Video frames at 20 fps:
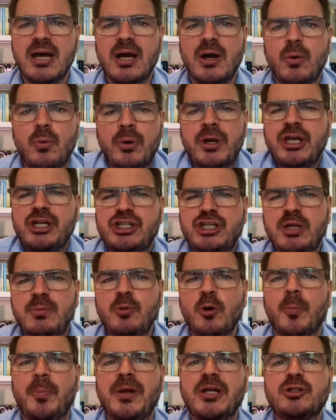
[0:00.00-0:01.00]
um regime
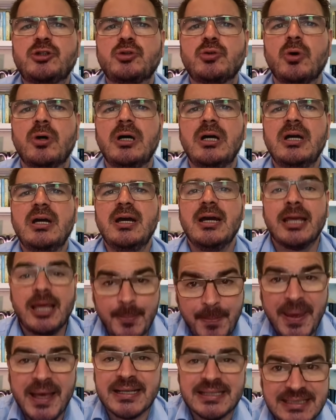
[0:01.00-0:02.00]
opressor que
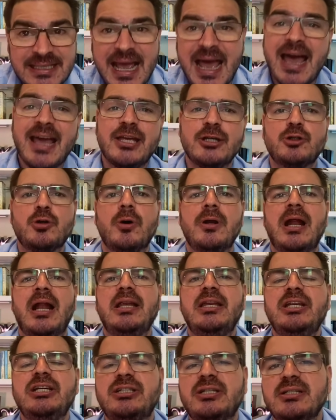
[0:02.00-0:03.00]
persegue
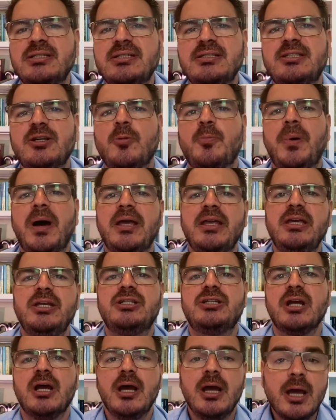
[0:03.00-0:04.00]
jornalistas em seu
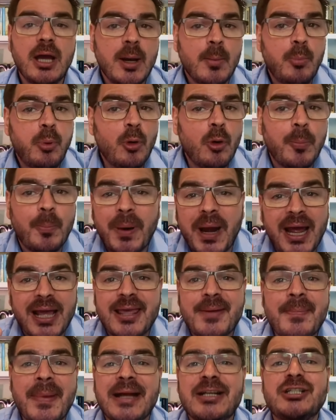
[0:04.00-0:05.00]
país por
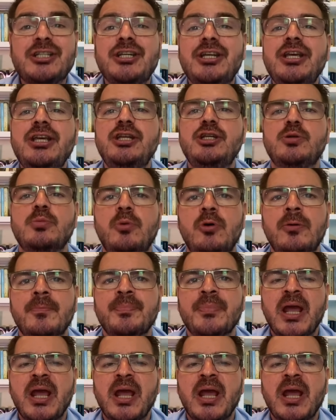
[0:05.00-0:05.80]
pragmatismo.